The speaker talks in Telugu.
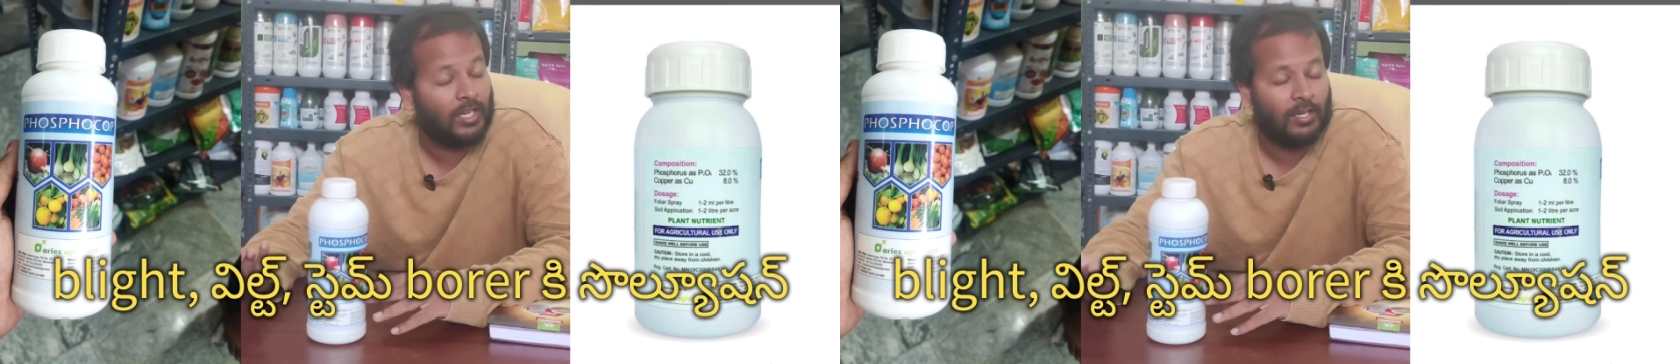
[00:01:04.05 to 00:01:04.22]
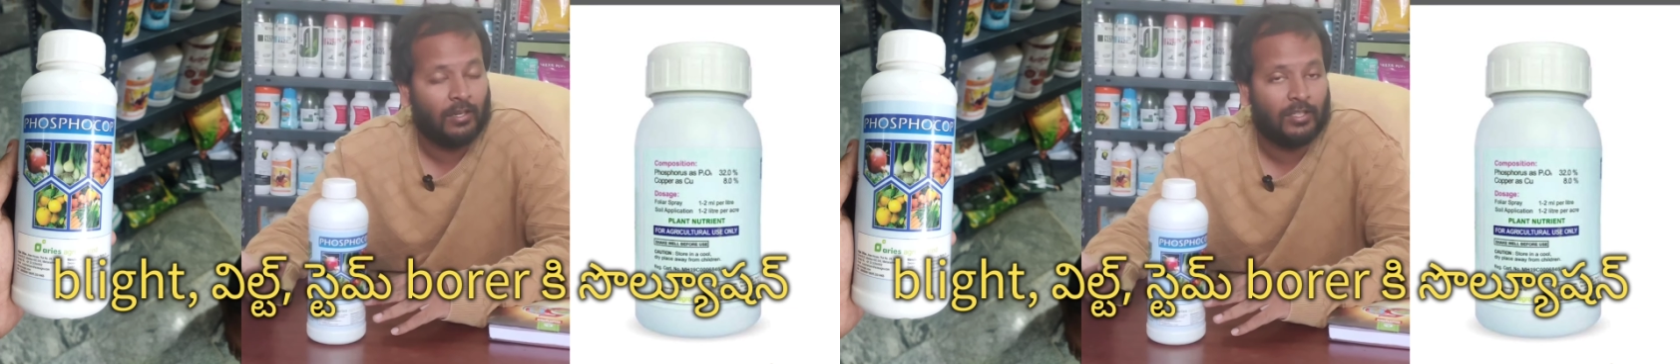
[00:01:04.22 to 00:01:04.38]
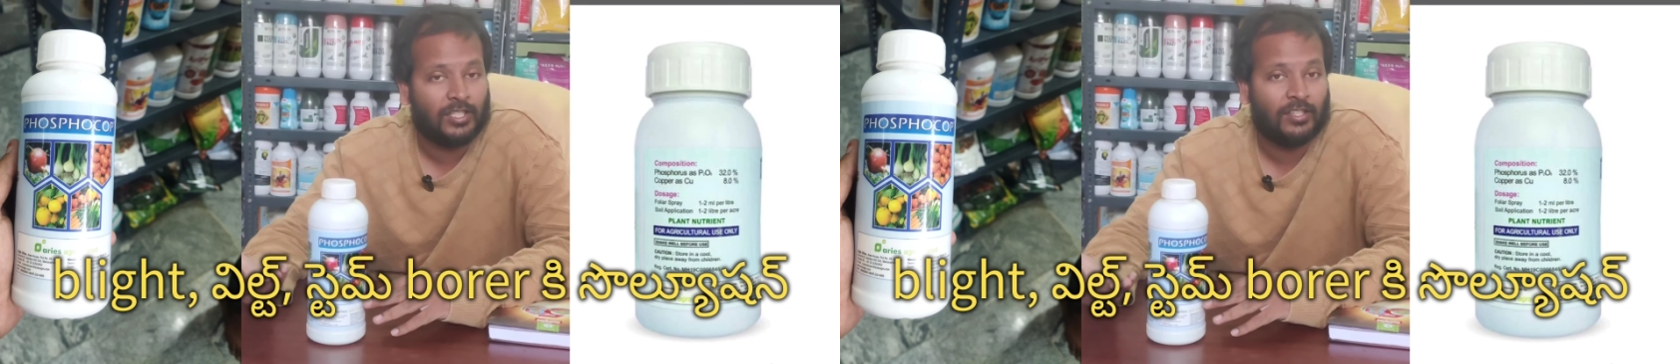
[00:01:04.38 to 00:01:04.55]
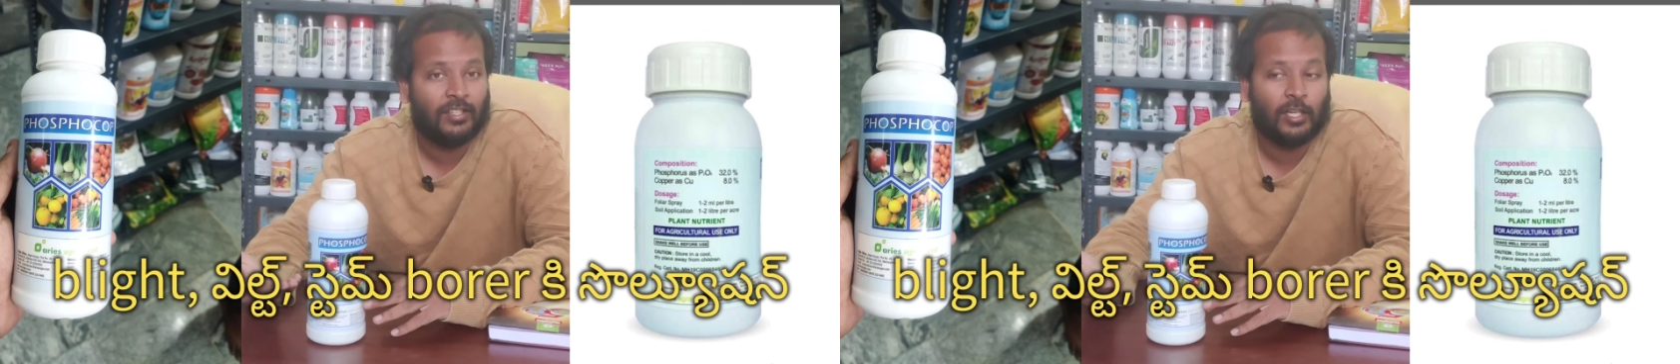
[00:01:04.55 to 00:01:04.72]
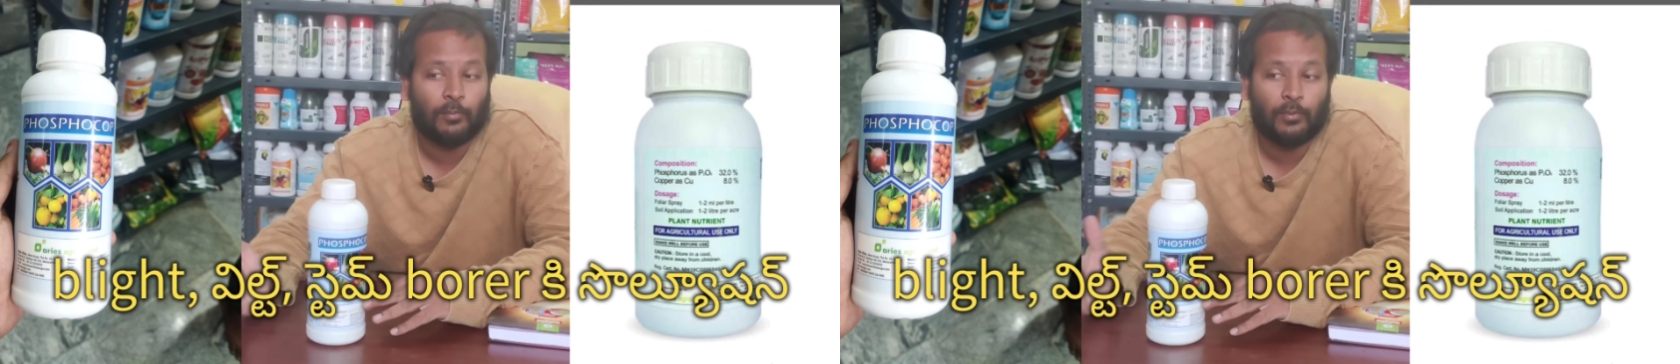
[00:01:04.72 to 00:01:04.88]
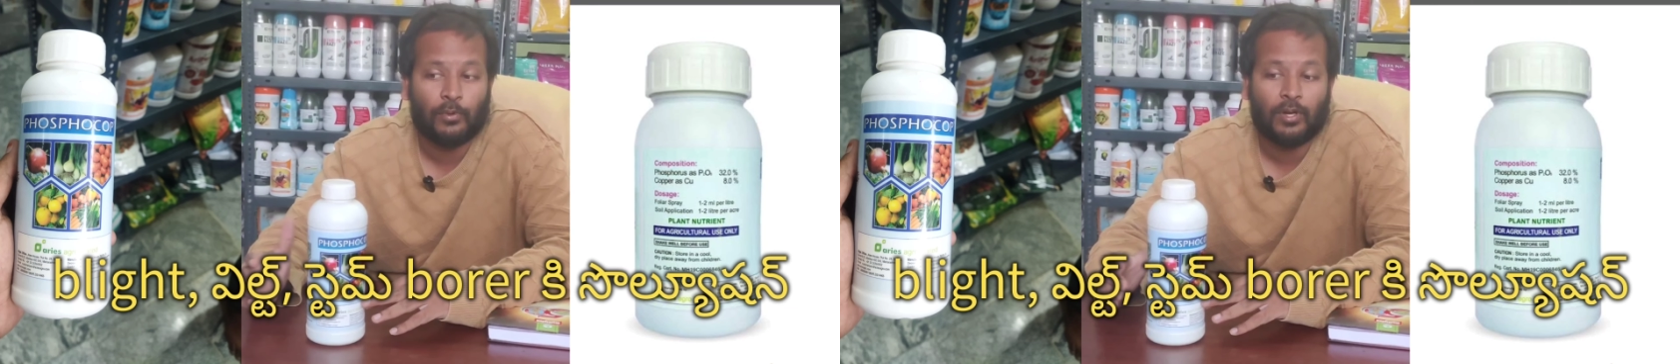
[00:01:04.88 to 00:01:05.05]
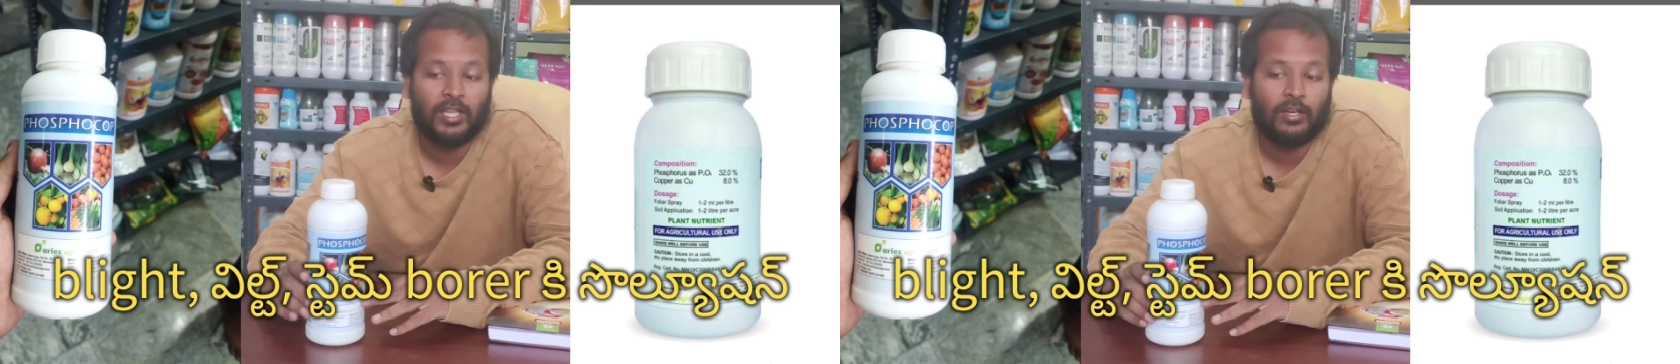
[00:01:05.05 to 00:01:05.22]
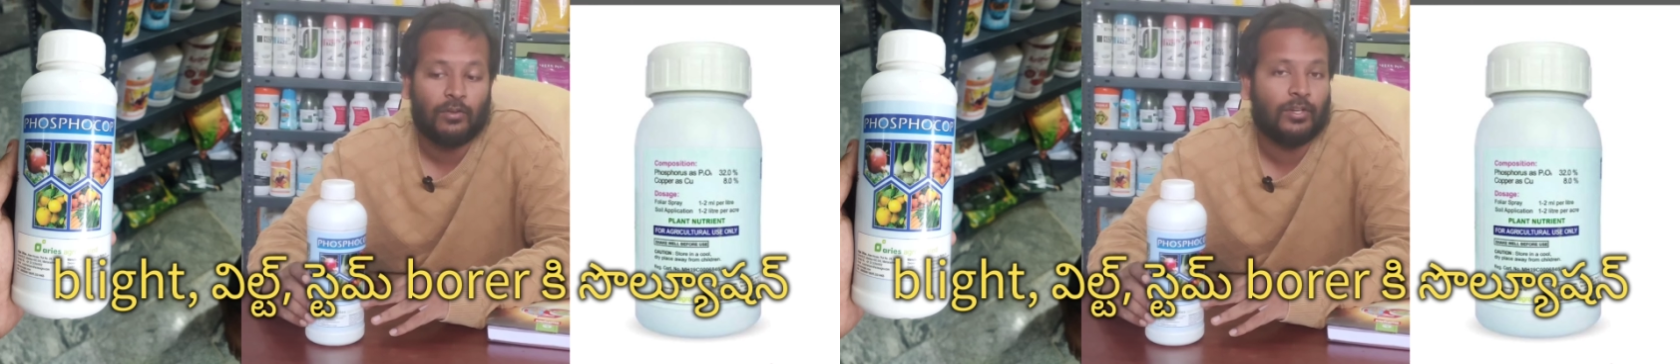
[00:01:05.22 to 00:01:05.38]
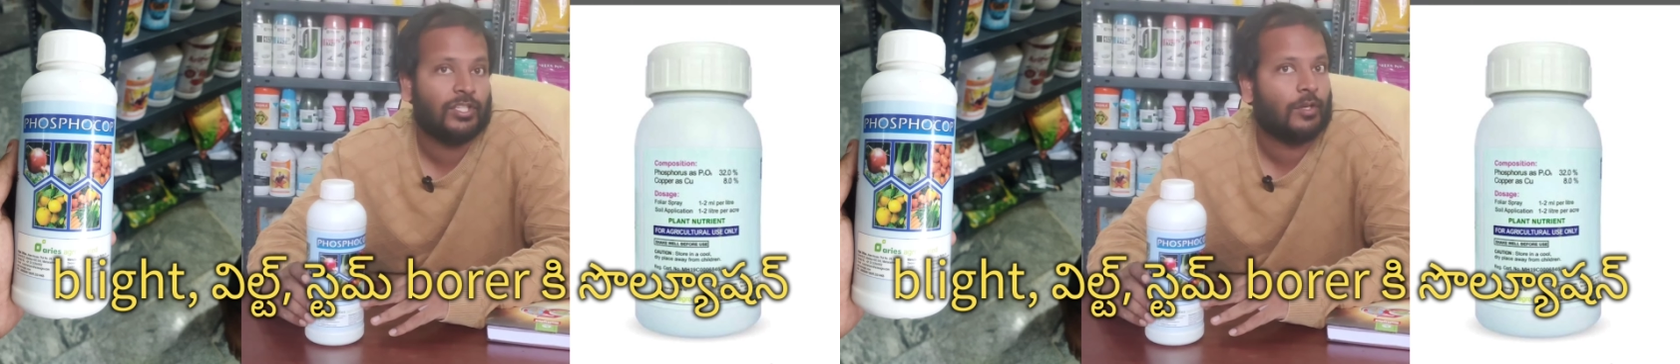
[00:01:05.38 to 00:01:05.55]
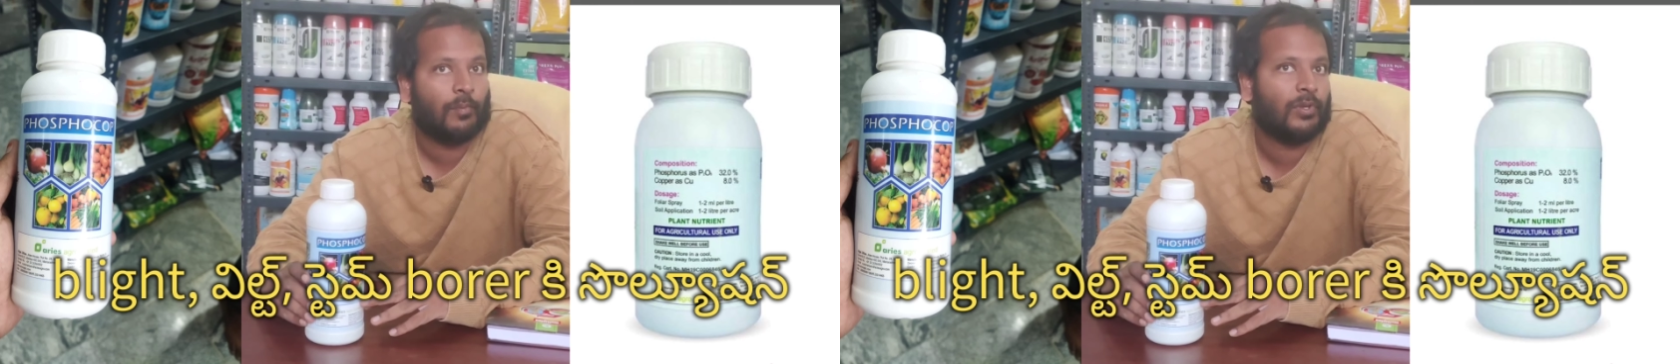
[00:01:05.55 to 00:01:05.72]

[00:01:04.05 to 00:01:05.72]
నేను చేసేటప్పుడు కూడా దీని గురించి